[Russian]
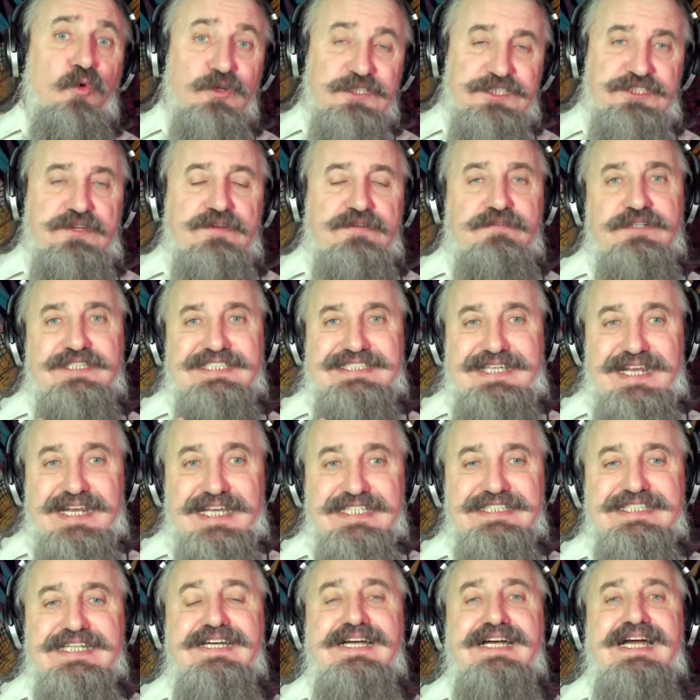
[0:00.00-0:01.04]
острого
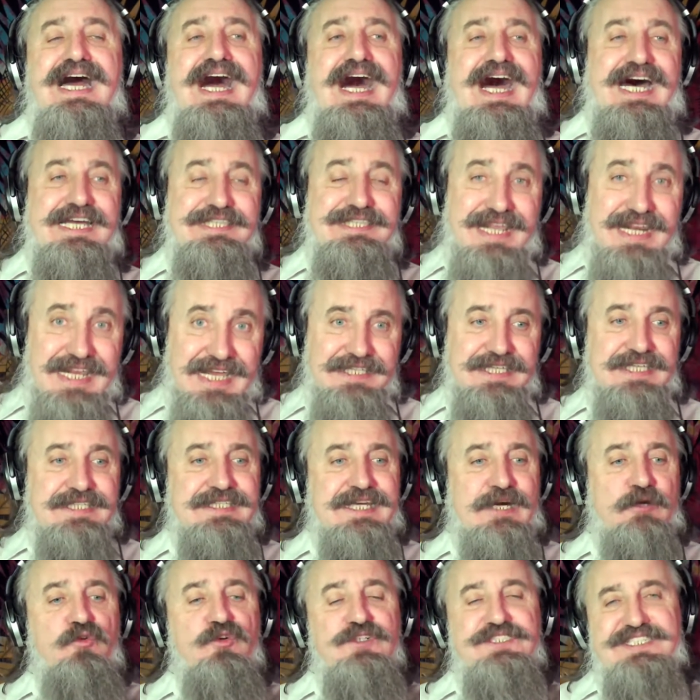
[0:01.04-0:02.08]
стресса, а третий
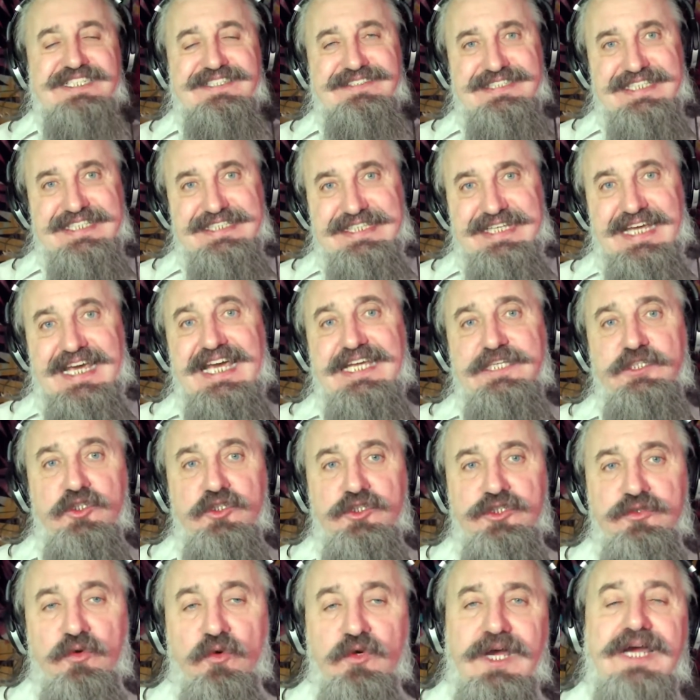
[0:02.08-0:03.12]
находится в состоянии
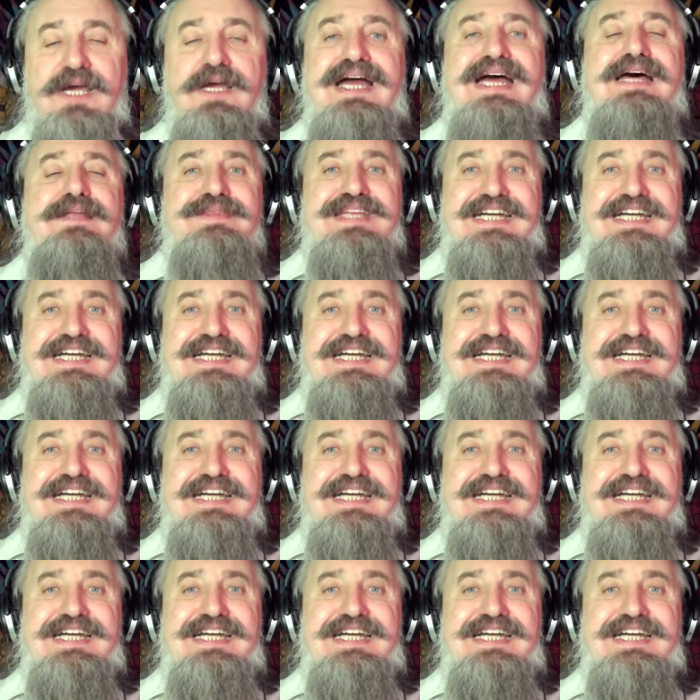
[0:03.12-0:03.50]
шока,